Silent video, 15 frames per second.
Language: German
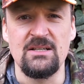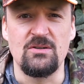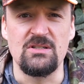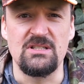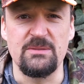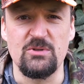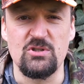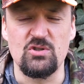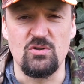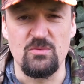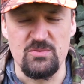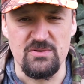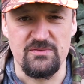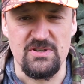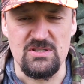Und den mit
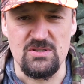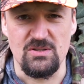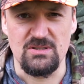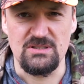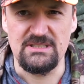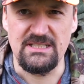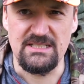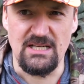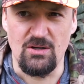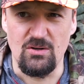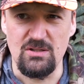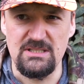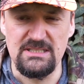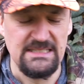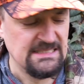Strom zu versorgen, geht
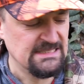auch.